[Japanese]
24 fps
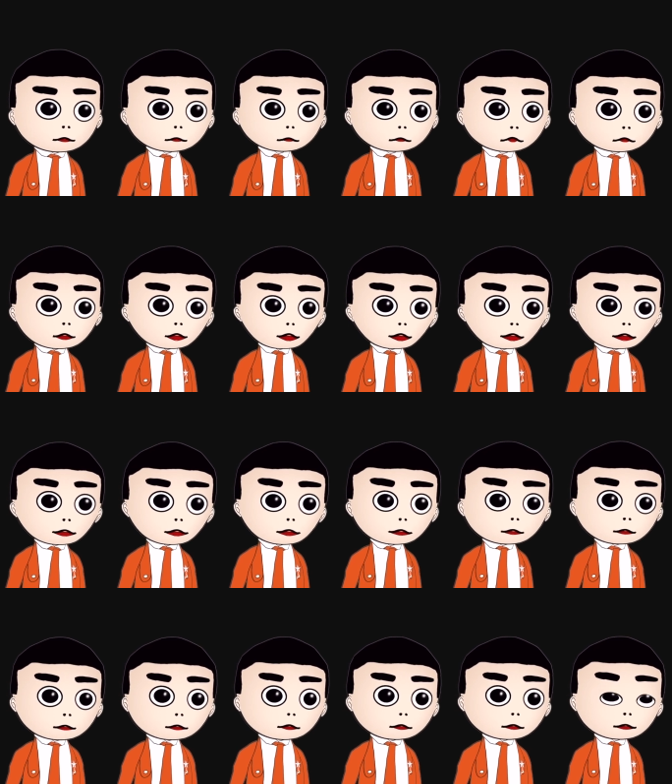紫
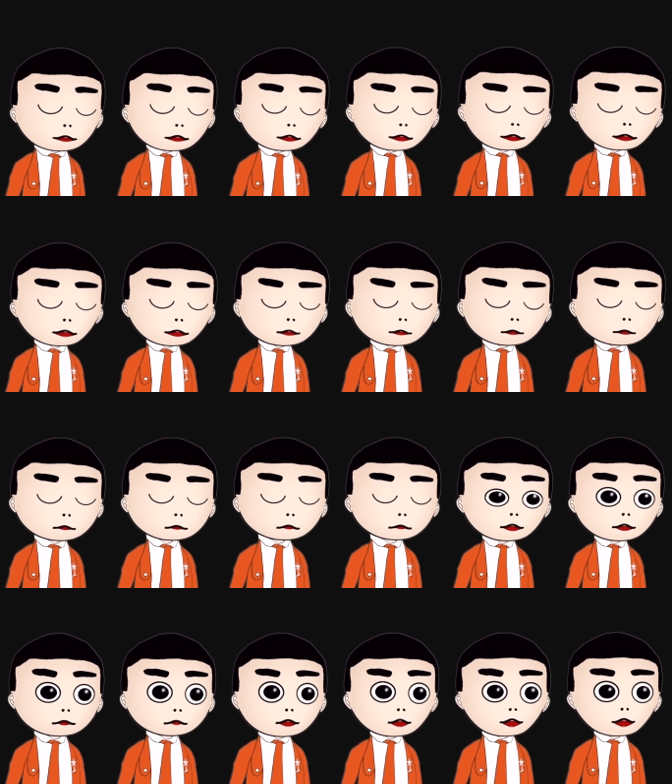デッカーが、ちょっと
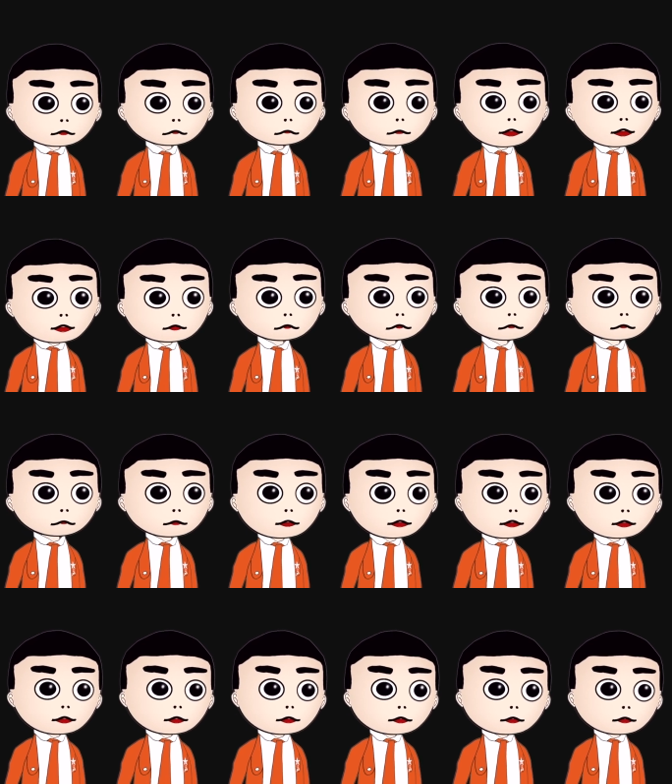ね、スペースコロナ的
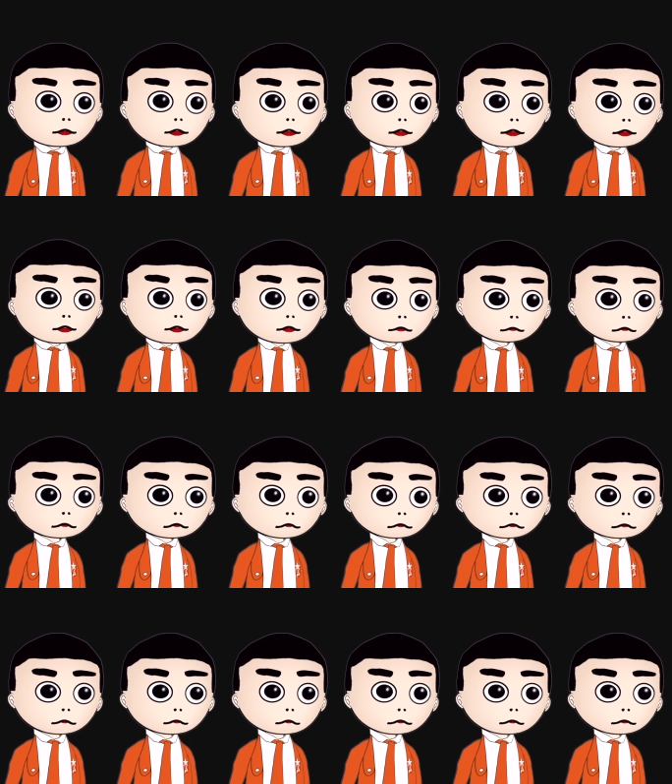なね、あ
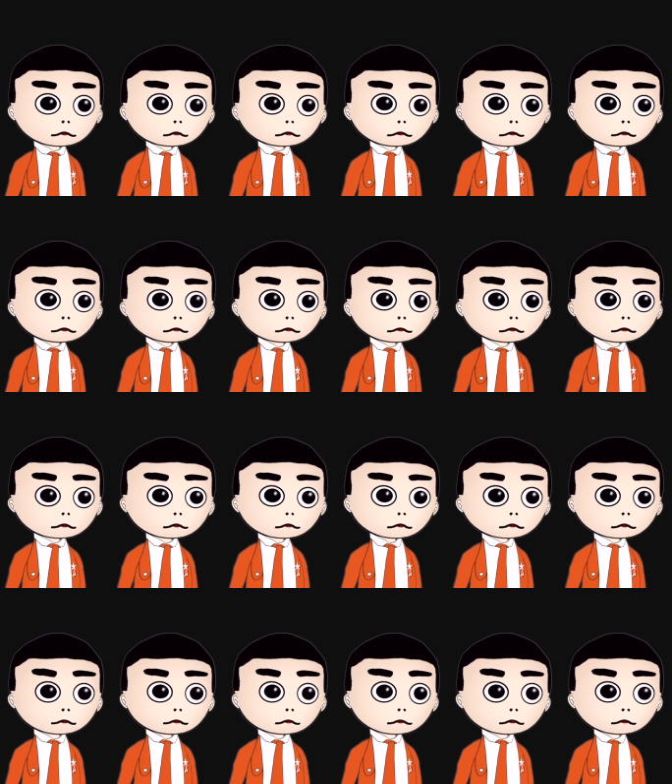のー、雰